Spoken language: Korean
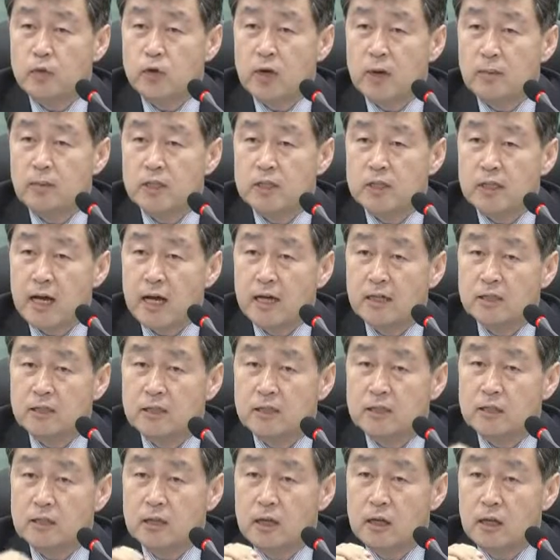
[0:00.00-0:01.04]
필요합니다.
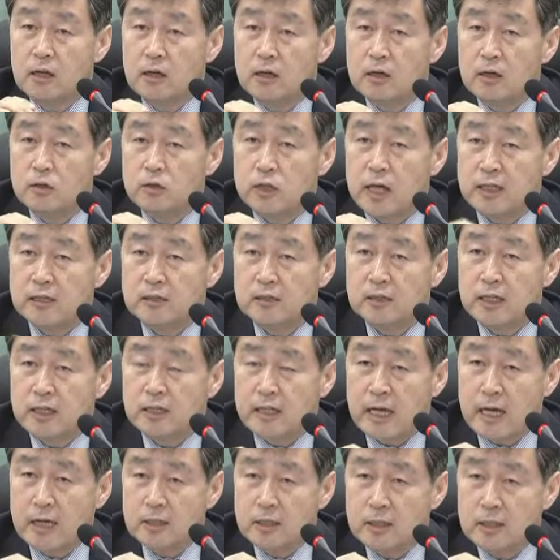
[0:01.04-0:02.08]
사실은
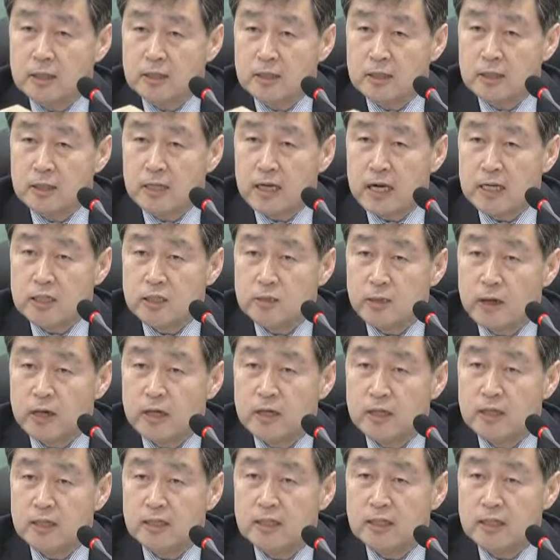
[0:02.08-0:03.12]
사정사 자격을 취득하지만
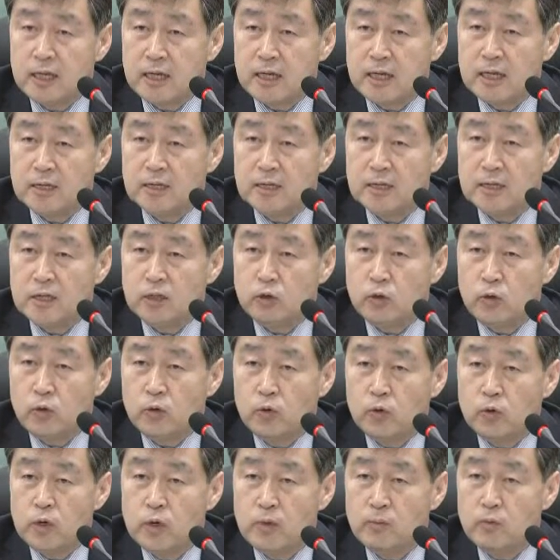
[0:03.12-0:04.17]
그에 대한 체계적인
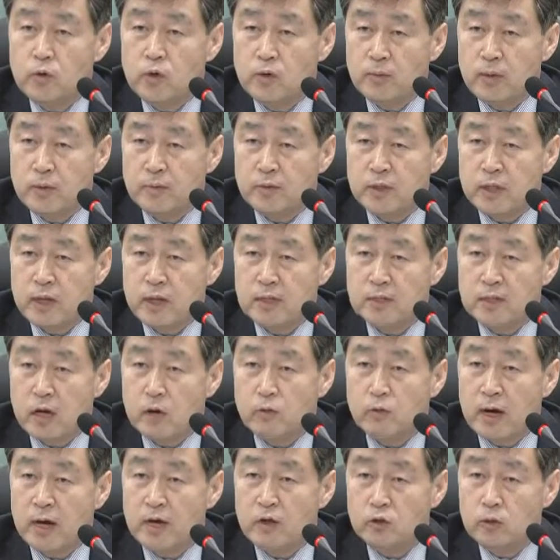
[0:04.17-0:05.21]
교육이 미흡합니다.
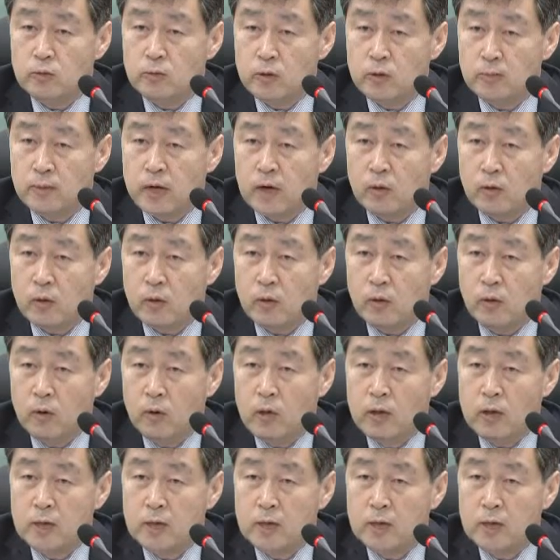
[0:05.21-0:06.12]
사후 관리도 미흡하고